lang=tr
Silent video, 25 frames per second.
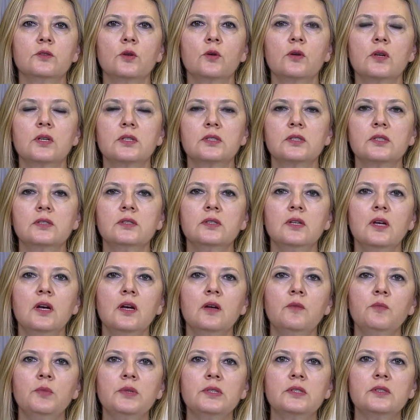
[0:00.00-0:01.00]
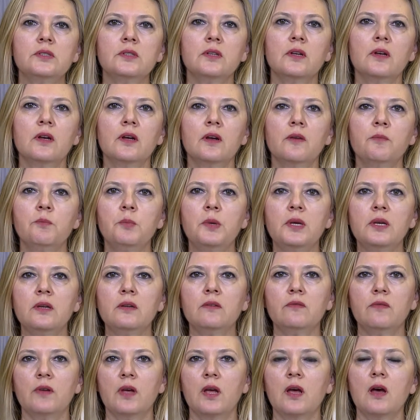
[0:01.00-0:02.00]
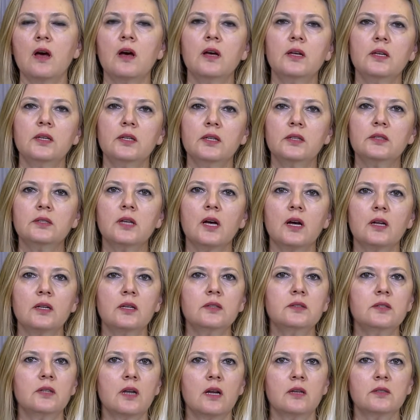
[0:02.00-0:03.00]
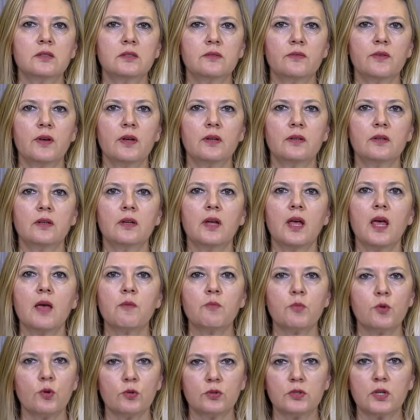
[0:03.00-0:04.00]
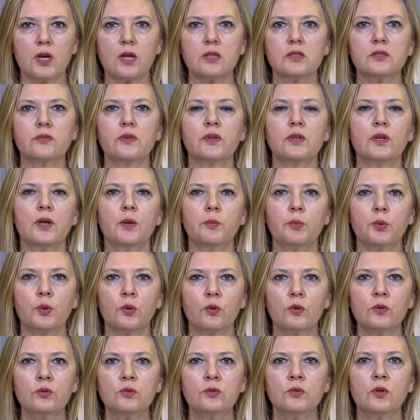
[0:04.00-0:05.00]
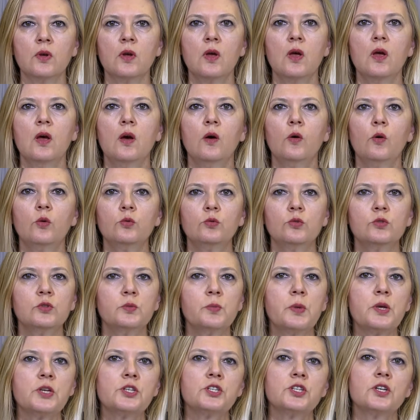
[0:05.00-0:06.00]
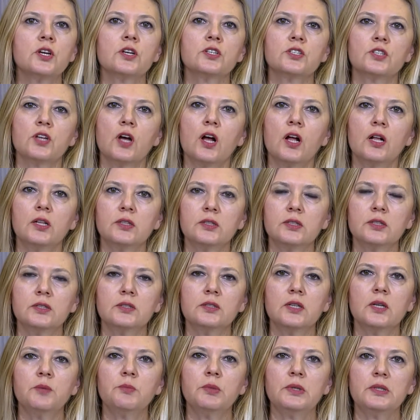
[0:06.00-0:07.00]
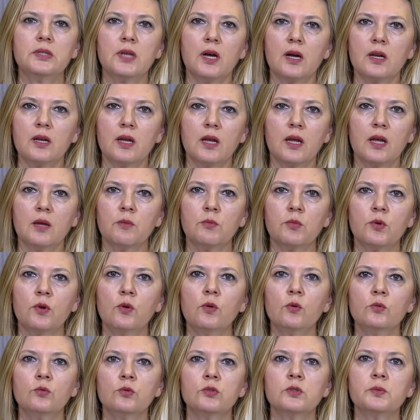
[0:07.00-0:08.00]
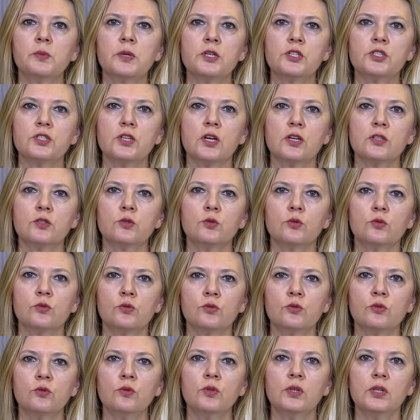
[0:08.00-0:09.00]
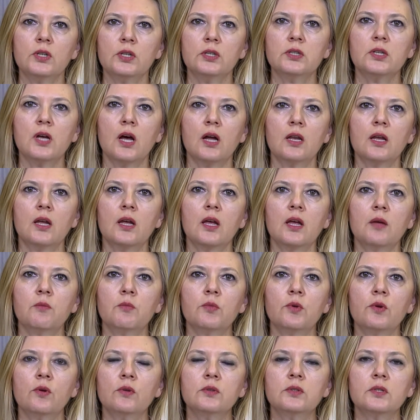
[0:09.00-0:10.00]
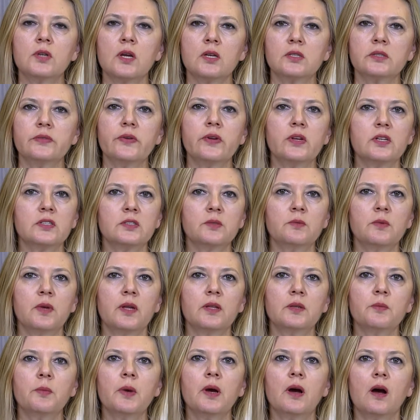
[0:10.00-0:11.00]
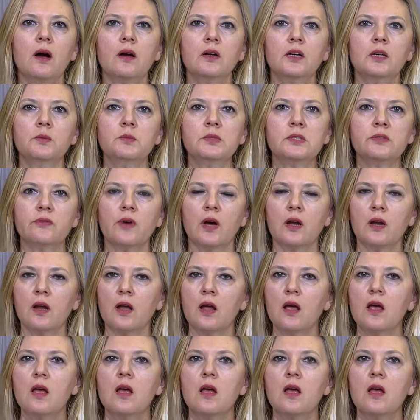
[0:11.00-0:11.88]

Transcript: sonrasında biz e, bir veya iki tane transfer, embriyo transferi yapıyoruz. 35 yaş altında bir tane embriyo, 35 yaş üstü iki tane embriyo transfer etme hakkımız var.